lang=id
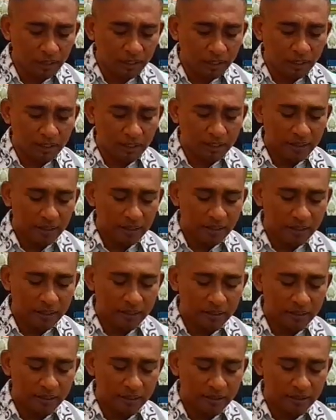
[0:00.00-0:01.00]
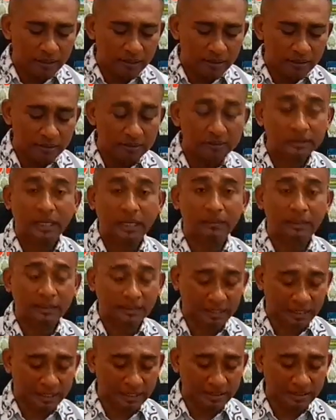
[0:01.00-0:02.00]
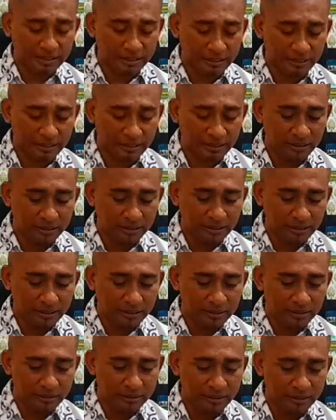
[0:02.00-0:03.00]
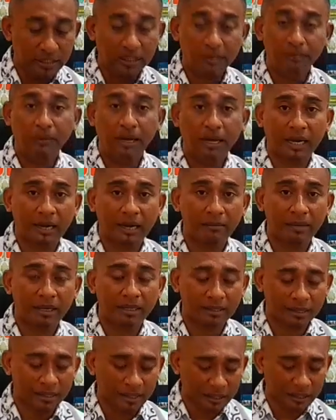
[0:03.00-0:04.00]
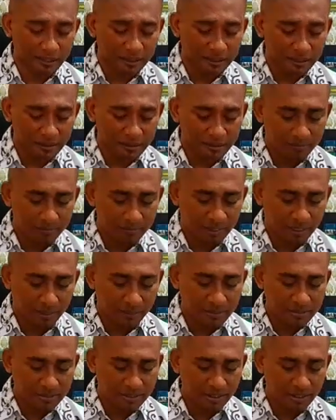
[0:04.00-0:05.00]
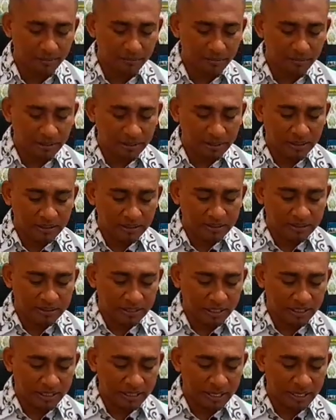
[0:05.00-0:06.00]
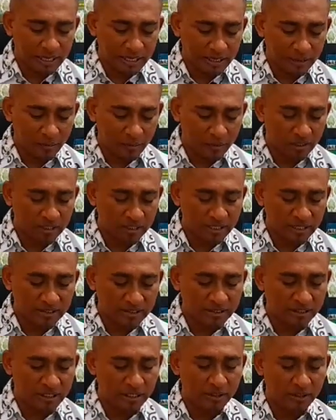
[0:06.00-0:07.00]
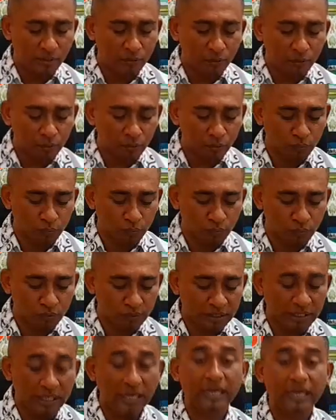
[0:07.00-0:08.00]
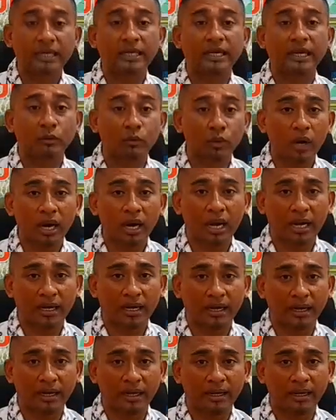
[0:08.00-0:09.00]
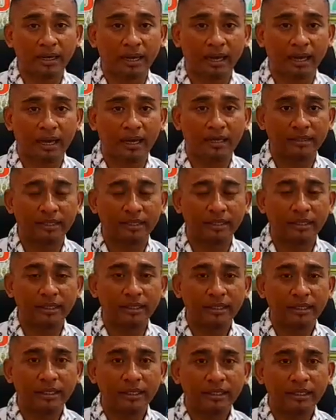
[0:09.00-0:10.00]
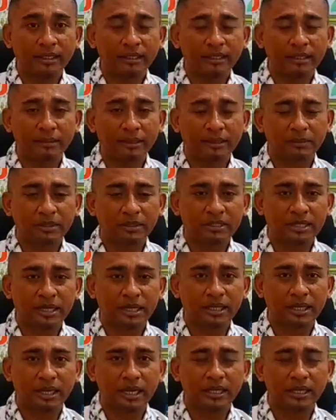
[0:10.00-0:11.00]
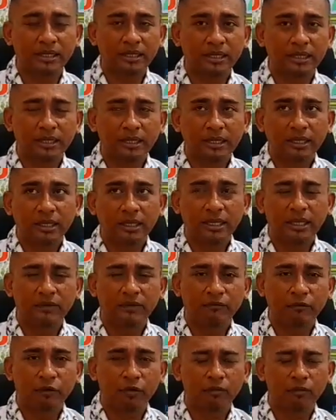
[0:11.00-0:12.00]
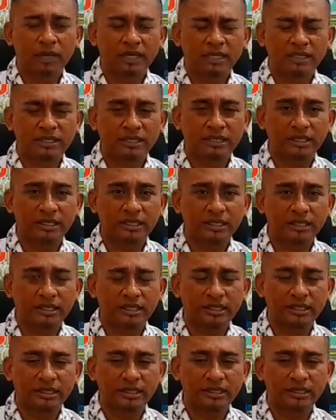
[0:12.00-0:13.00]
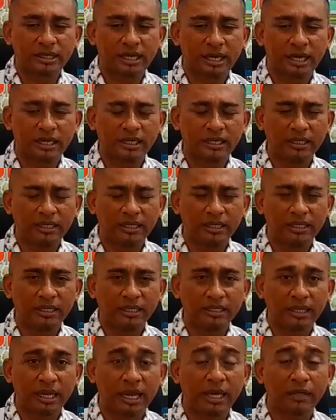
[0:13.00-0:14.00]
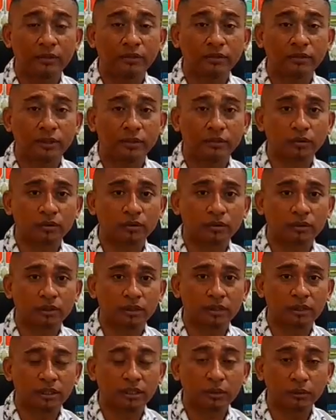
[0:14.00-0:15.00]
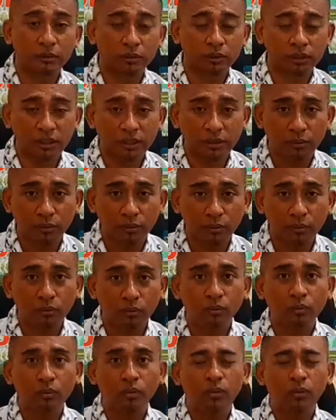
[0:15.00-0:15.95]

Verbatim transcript: eh, saya bacakan di sini dari Pak Kaban ya, BKPSDM, saya koordinasikan dulu dengan keuangan. Nah, jadi teman-teman sekalian, informasinya ini kita harus terus uh, ikuti dulu